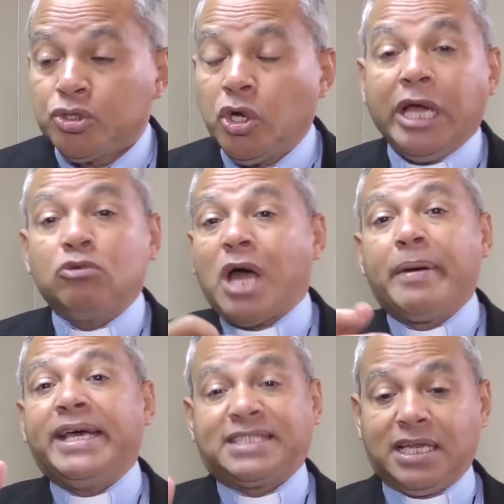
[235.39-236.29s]
Yo en una
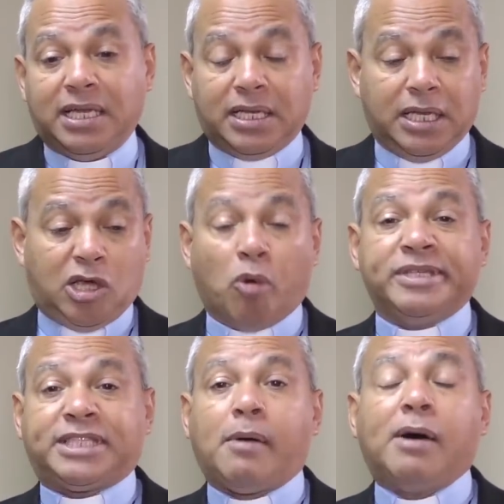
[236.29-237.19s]
vez le
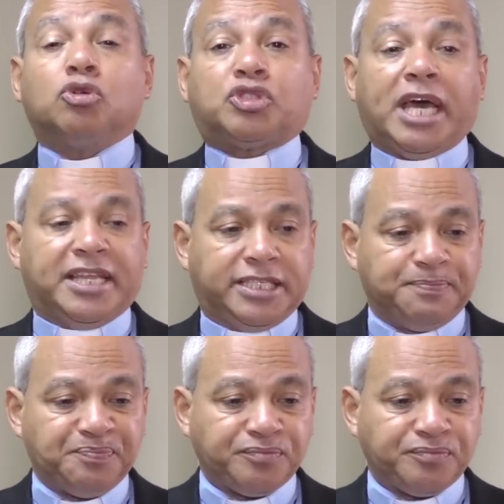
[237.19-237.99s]
comentaba a ustedes,